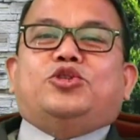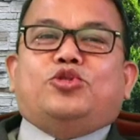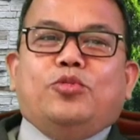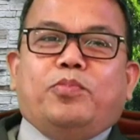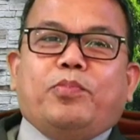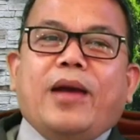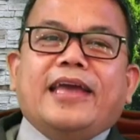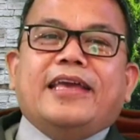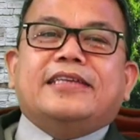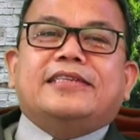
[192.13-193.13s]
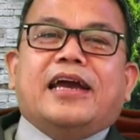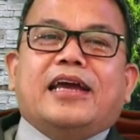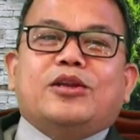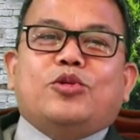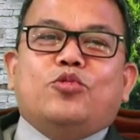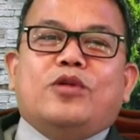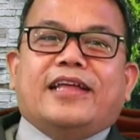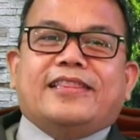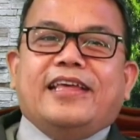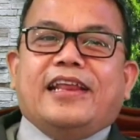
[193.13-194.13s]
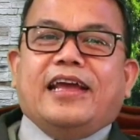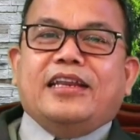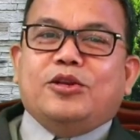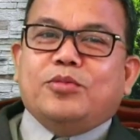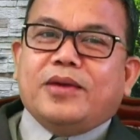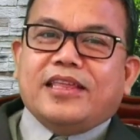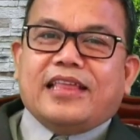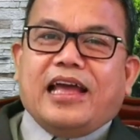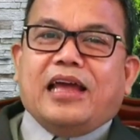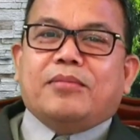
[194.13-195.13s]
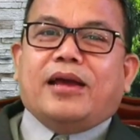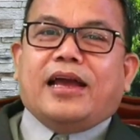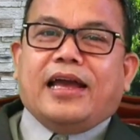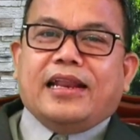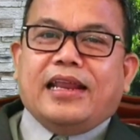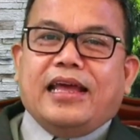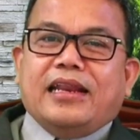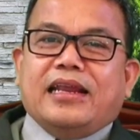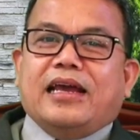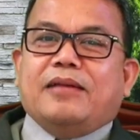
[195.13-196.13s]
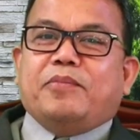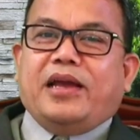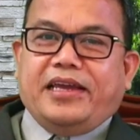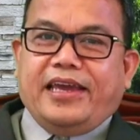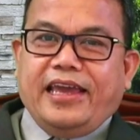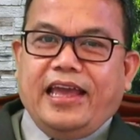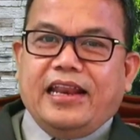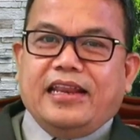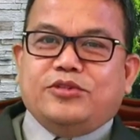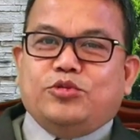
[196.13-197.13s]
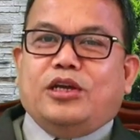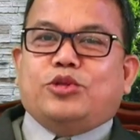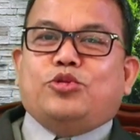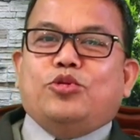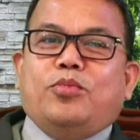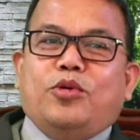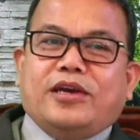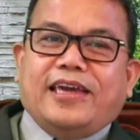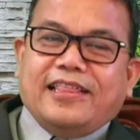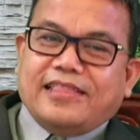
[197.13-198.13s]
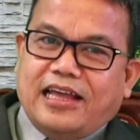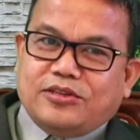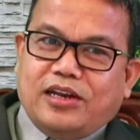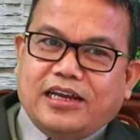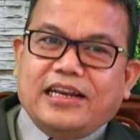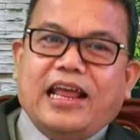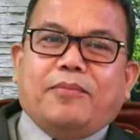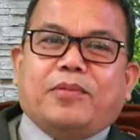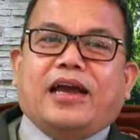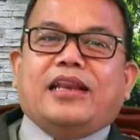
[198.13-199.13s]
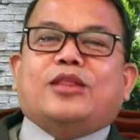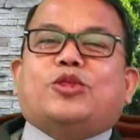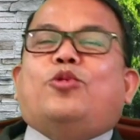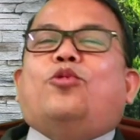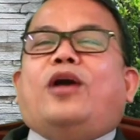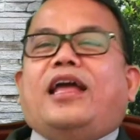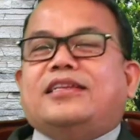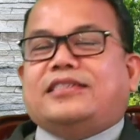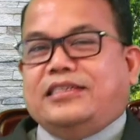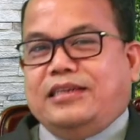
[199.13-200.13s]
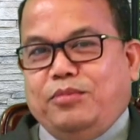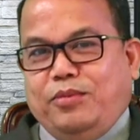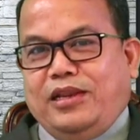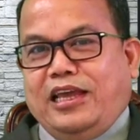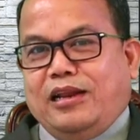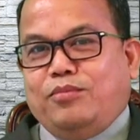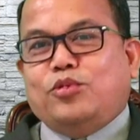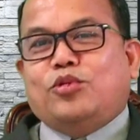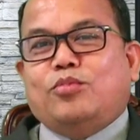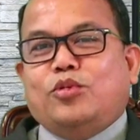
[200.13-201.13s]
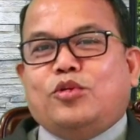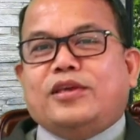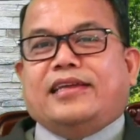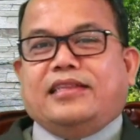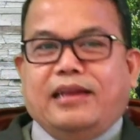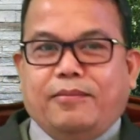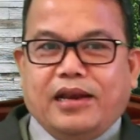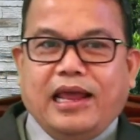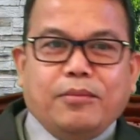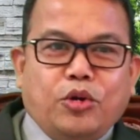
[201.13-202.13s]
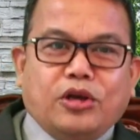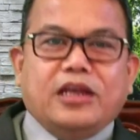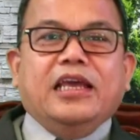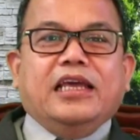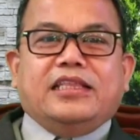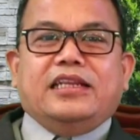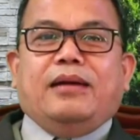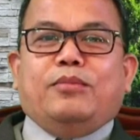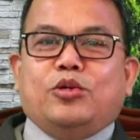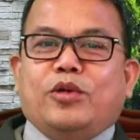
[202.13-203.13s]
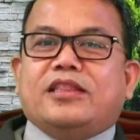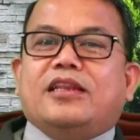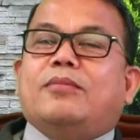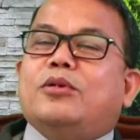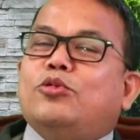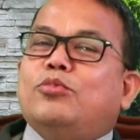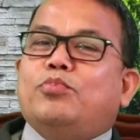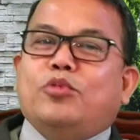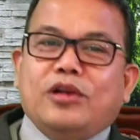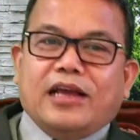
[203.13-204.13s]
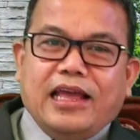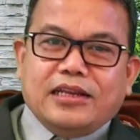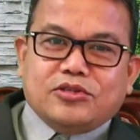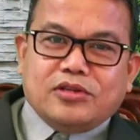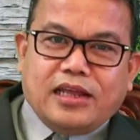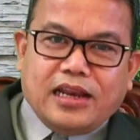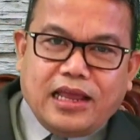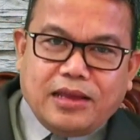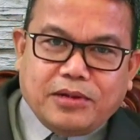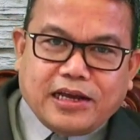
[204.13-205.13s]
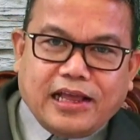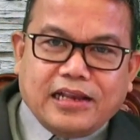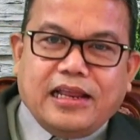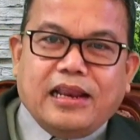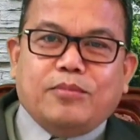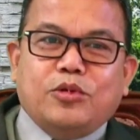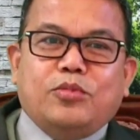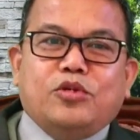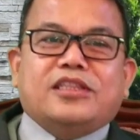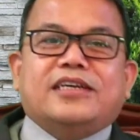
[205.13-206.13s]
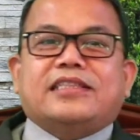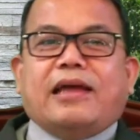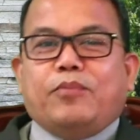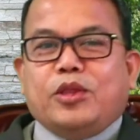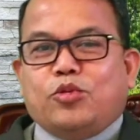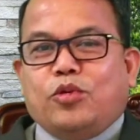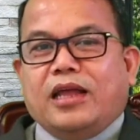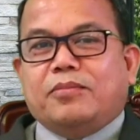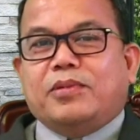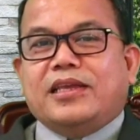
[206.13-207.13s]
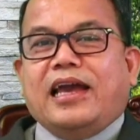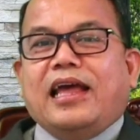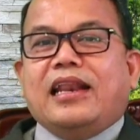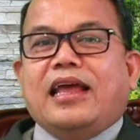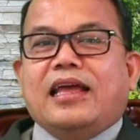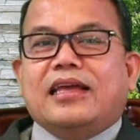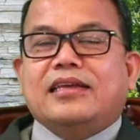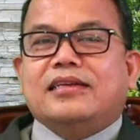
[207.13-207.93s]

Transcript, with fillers: supaya jangan khawatir akan hidup kita, akan makanan, akan pakaian, juga tubuh kita. Sudah kenapa? Karena Tuhan saja memelihara burung-burung yang tidak menabur, tidak menuai, tidak mengumpulkan, saudara, bekal dalam lubung, tetapi Tuhan pelihara.